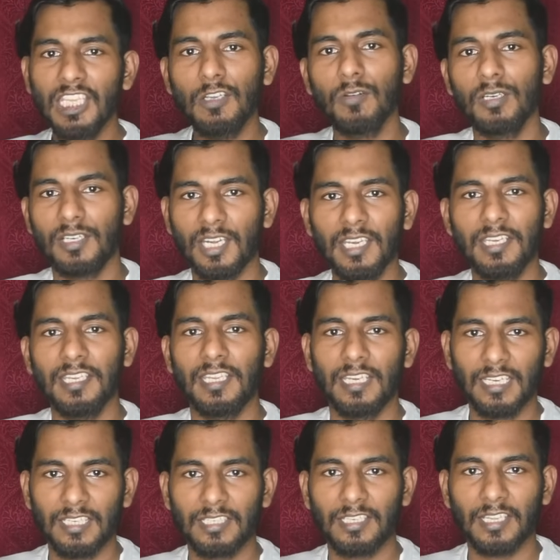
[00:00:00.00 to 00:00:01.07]
ஈக்குவல் ட்ரீட்டிங்
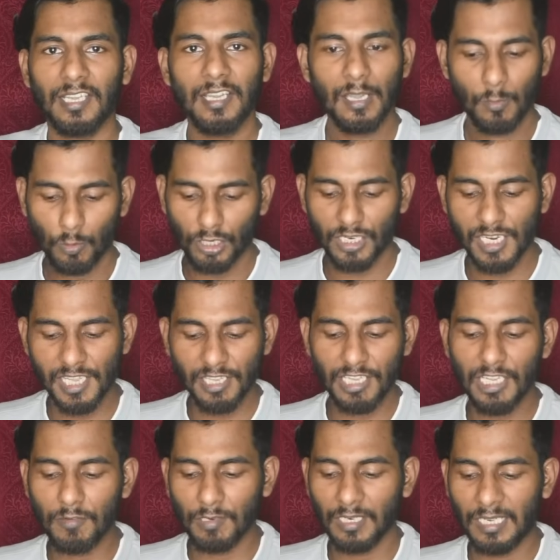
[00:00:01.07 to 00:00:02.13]
இல்லைன்ட்டு உடனே இங்கே
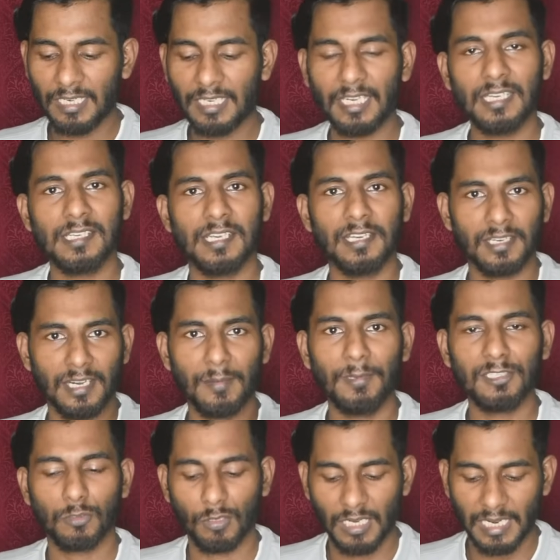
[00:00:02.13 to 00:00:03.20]
ஈக்குவலாக ட்ரீட்டிங்கிற
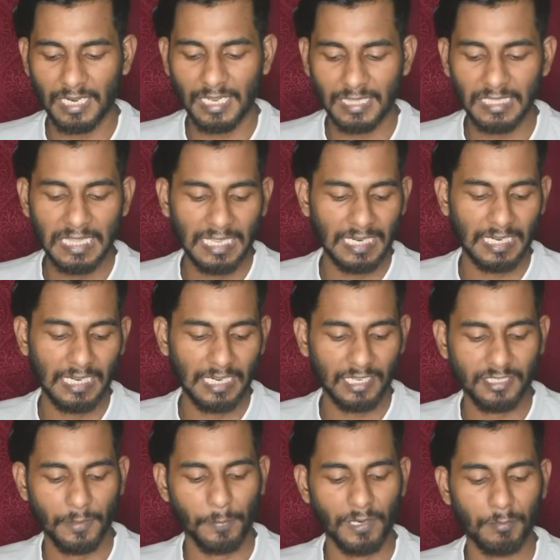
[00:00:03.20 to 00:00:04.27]
மாதிரி சொல்கிறாரு அதுதான் என்னால்
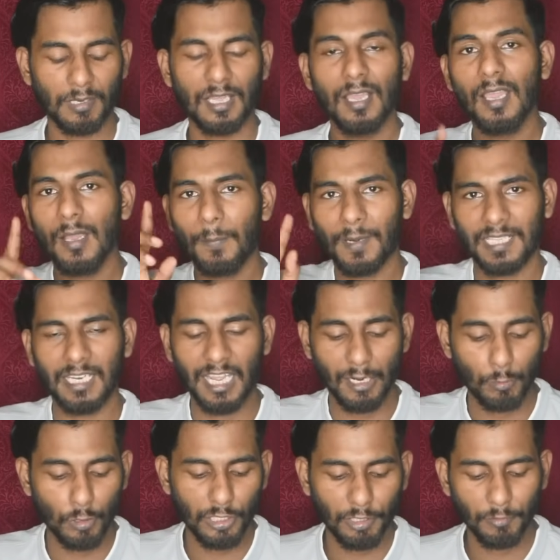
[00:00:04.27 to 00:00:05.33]
அக்செப்ட் பண்ண முடியல
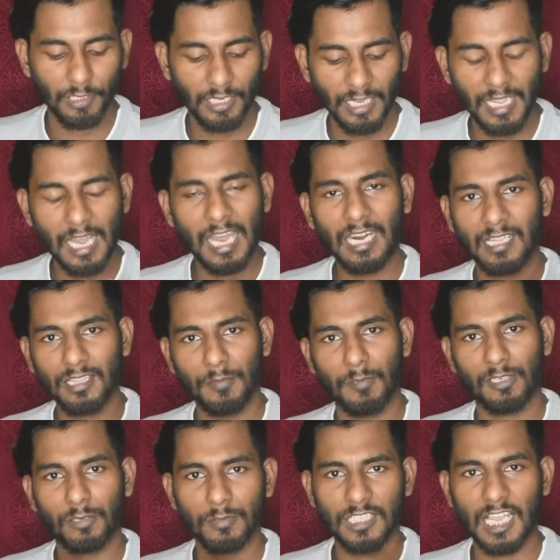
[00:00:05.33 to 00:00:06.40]
பதினாறு ஓட்டி இருக்கு ஆனந்தி
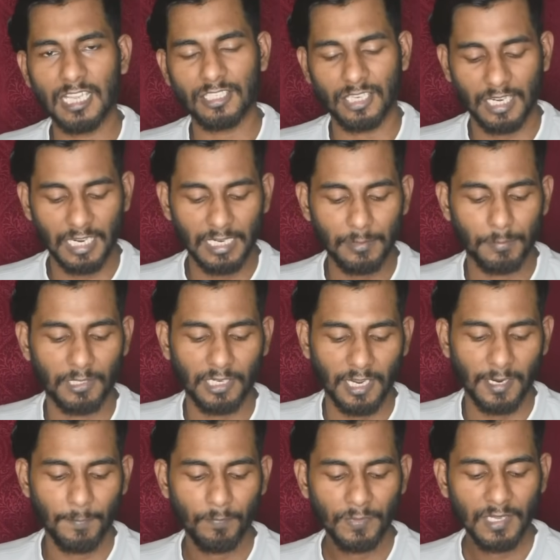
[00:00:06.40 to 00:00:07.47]
மற்றும் சாச்சனை காலி
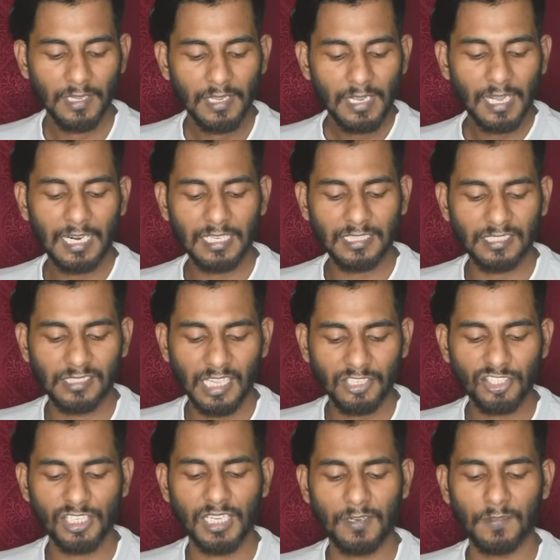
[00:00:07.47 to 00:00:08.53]
பண்ணிட்டாங்க அடுத்து
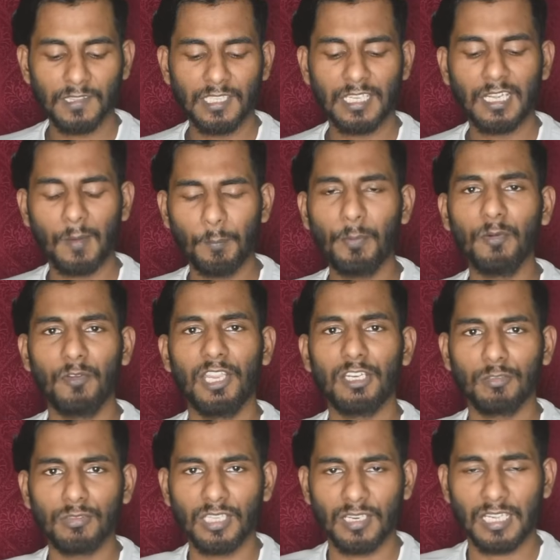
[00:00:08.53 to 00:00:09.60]
தர்ஷிகா வந்து கப்பு
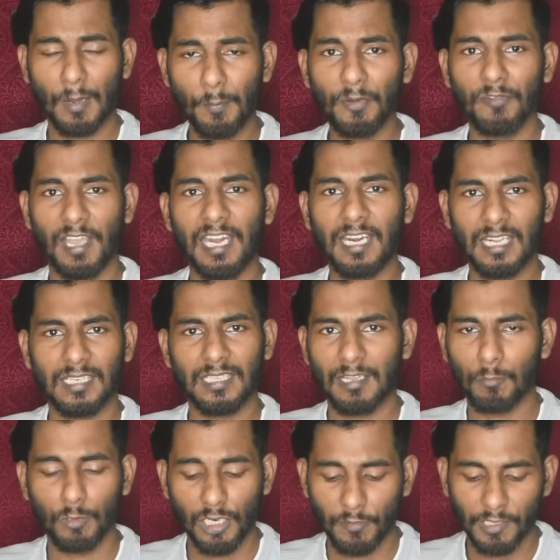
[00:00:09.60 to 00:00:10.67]
வேணும் தான் கப்பு வேணான்னு
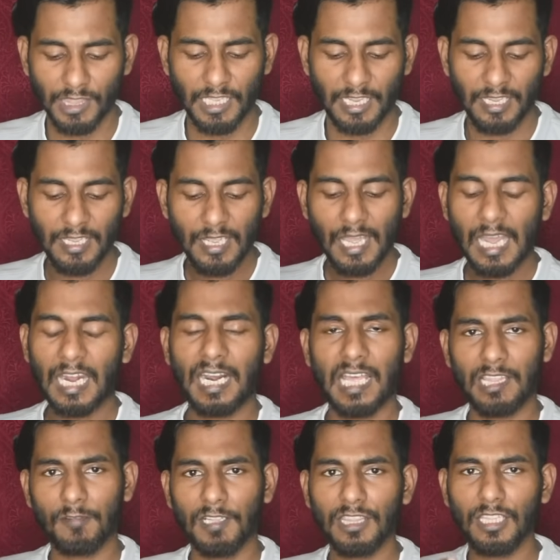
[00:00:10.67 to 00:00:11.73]
தான் உள்ள வந்தேன்
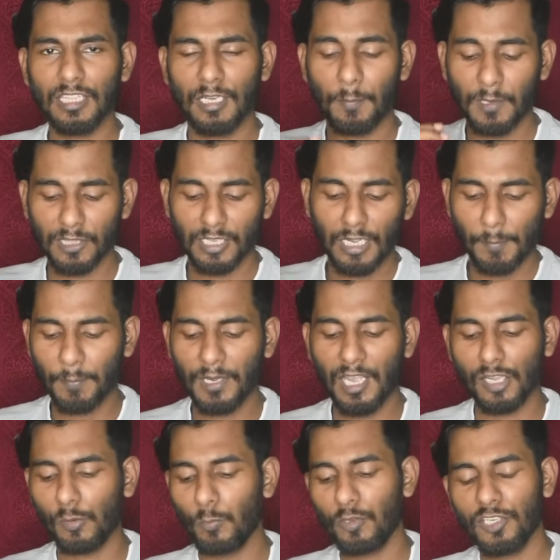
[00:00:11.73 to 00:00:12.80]
ஆனால் அதை வந்ததுக்கப்புறம் இந்த
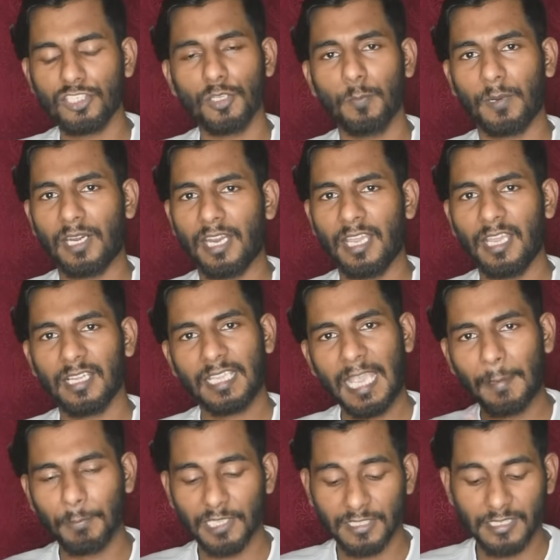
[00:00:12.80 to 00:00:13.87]
கப்புக்காக முயற்சி பண்ணேன்
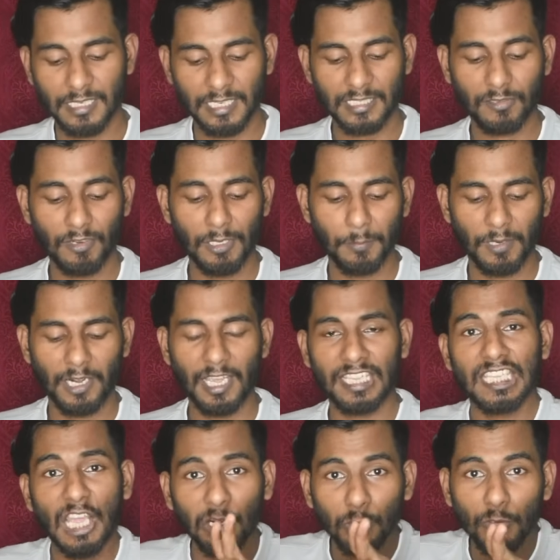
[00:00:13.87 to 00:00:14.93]
கேப்டன்சி டாஸ்க் வின் பண்ணேன்
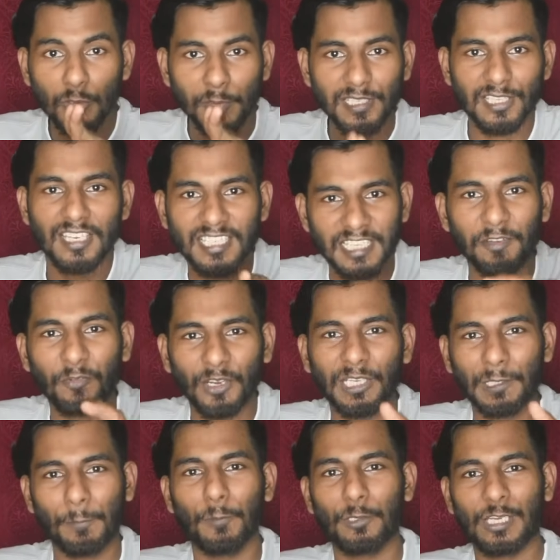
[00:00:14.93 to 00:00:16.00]
இரநூறு பர்சன்டேஜ்
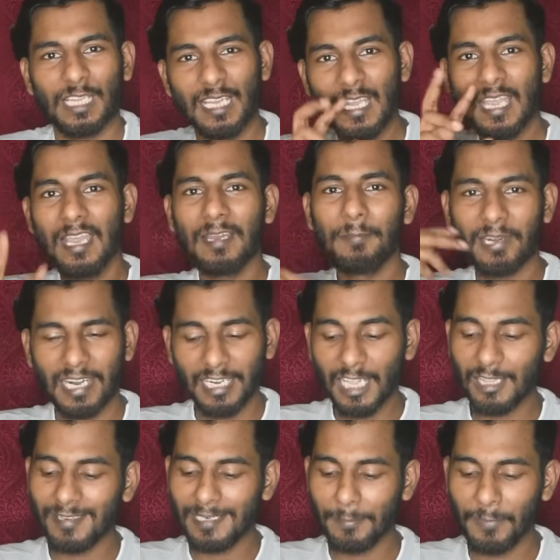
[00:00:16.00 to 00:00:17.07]
எஃபெக்ட் போட்டு
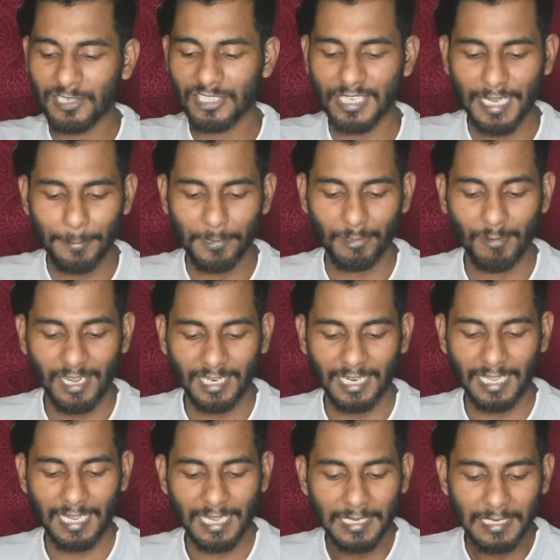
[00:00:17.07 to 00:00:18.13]
ரெண்டாவது வாட்டி பெஸ்ட் கேப்டன்
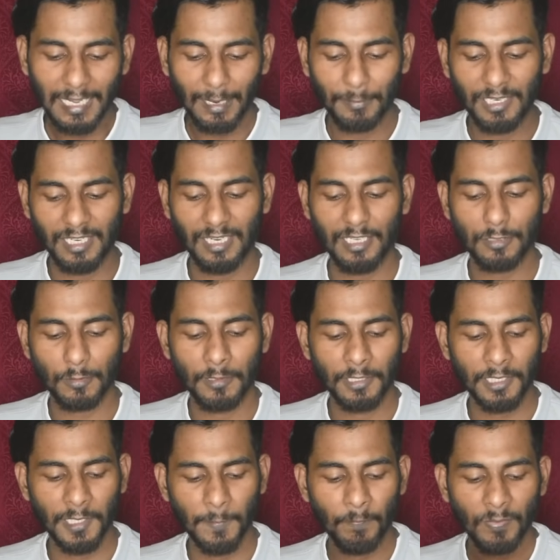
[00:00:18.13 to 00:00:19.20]
வாங்கினேன் அப்படின்லாம்
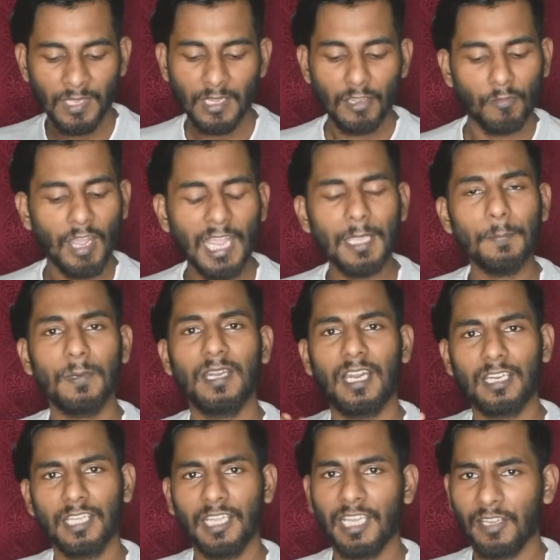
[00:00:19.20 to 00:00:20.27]
சொல்லிட்டு வாய்ப்பு
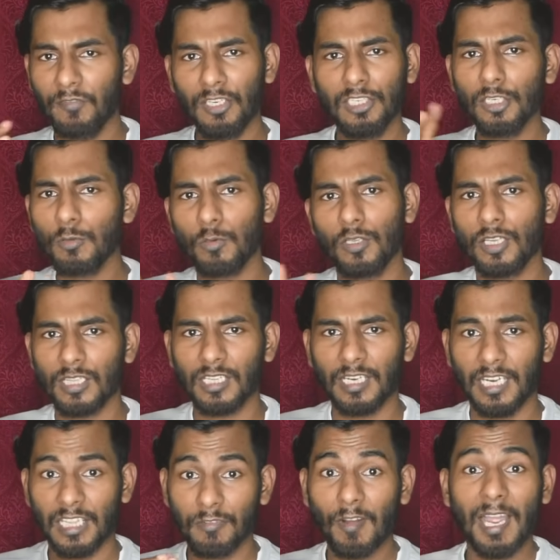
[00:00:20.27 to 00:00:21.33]
நான் விட்டு கொடுக்கறது
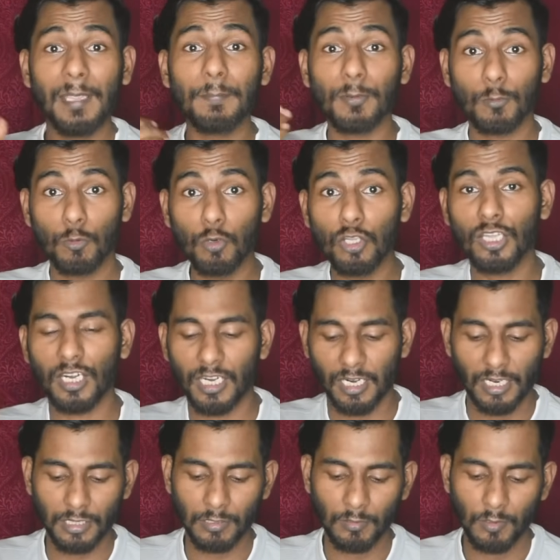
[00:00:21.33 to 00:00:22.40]
கிடையாது வாய்ப்பு
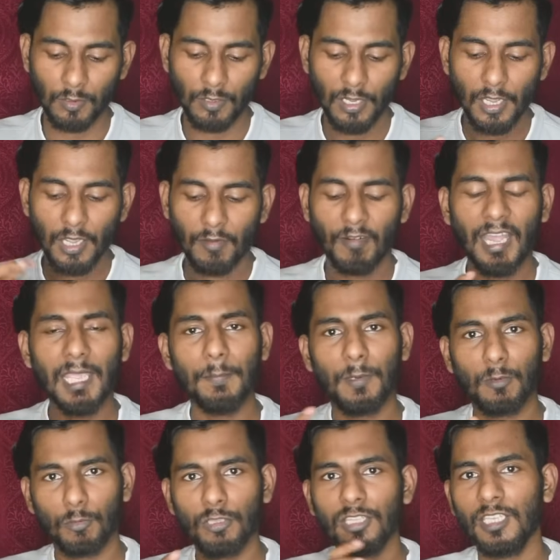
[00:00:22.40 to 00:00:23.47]
கொடுக்குறேன்னு அர்த்தம்
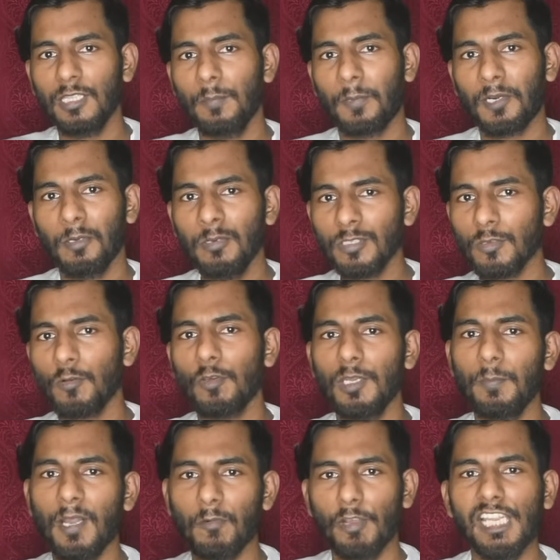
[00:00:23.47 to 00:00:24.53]
வாய்ப்பு கொடுத்து இது பண்ணோம் ஸோ
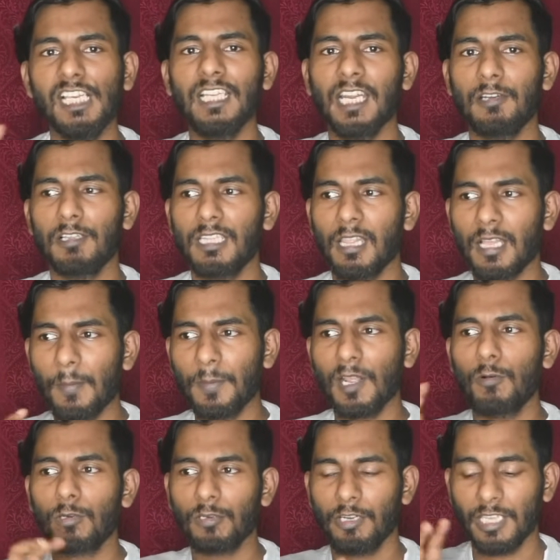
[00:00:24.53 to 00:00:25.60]
குறிப்பாக வைல்ட் கார்டு
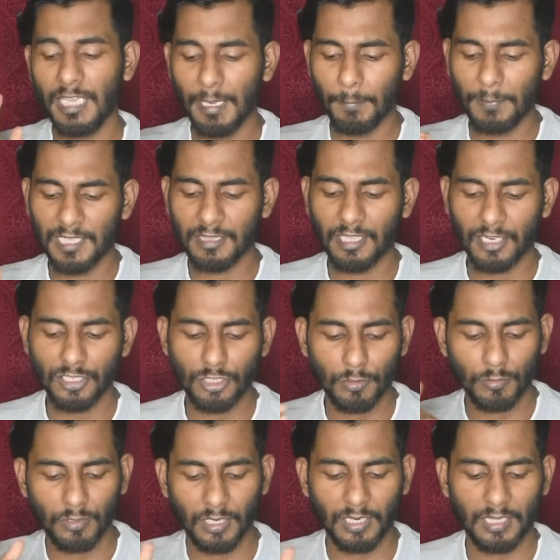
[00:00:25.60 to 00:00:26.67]
வந்ததுக்கப்புறம் அவங்களோட கேம் பிளே
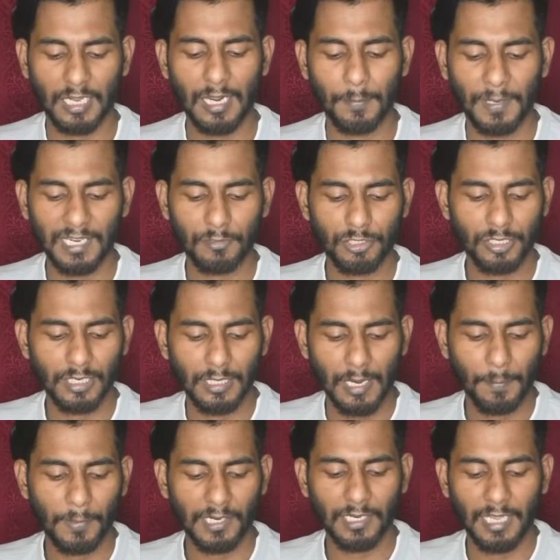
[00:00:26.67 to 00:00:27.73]
தெரிஞ்சுக்கணுன்றதுக்காக பல விஷயங்கள்
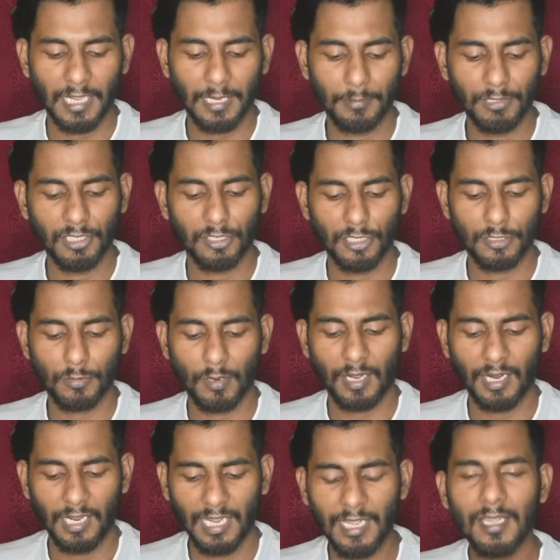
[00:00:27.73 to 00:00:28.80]
நான் பண்ணேன் அப்படின்றதையும்
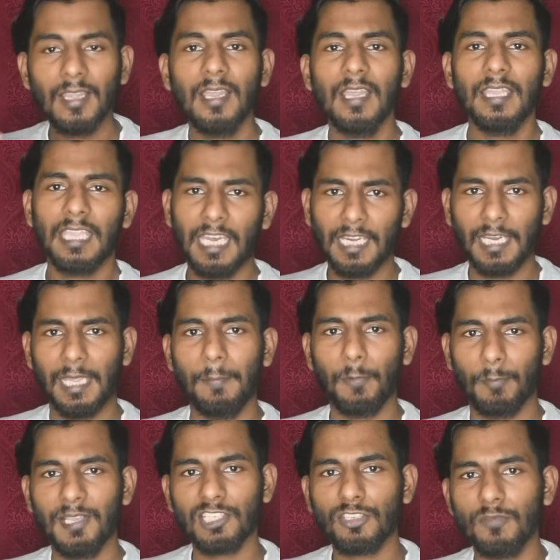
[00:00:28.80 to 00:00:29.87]
சொல்கிறாங்க என்ன
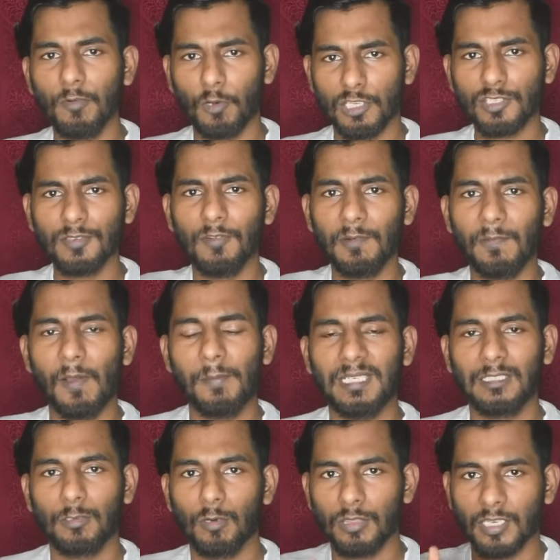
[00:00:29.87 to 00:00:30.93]
இப்போ பெஸ்ட் ஃபர்ஸ்ட்
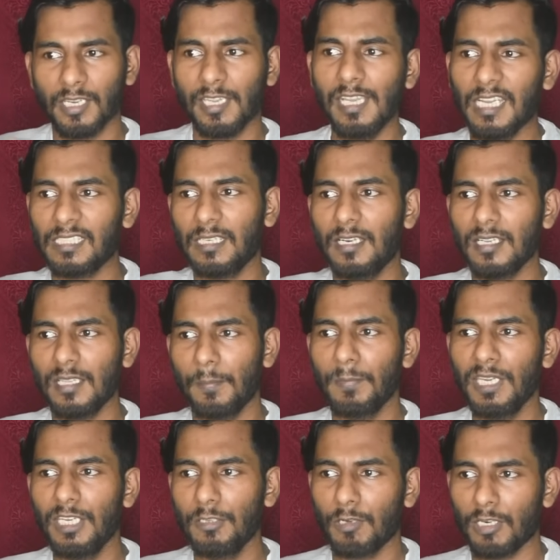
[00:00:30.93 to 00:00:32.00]
பெர்ஃபார்மன்ஸ் கொடுத்துருக்கீங்க அதுலேருந்து
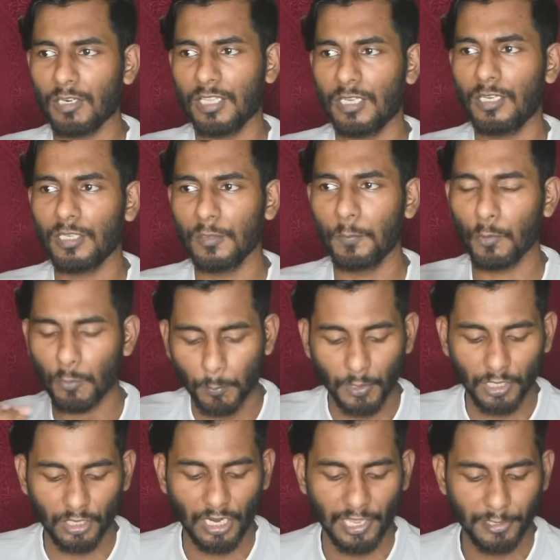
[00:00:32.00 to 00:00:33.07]
நான் மீண்டு வரணும் அதுலேருந்து ப்ரூவ்
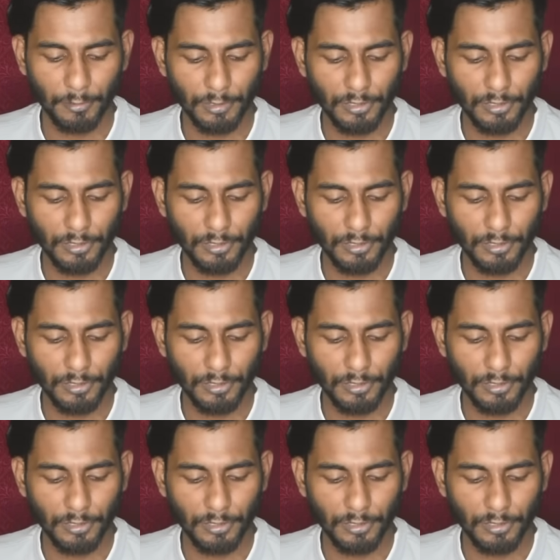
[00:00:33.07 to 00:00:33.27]
பண்ண நான்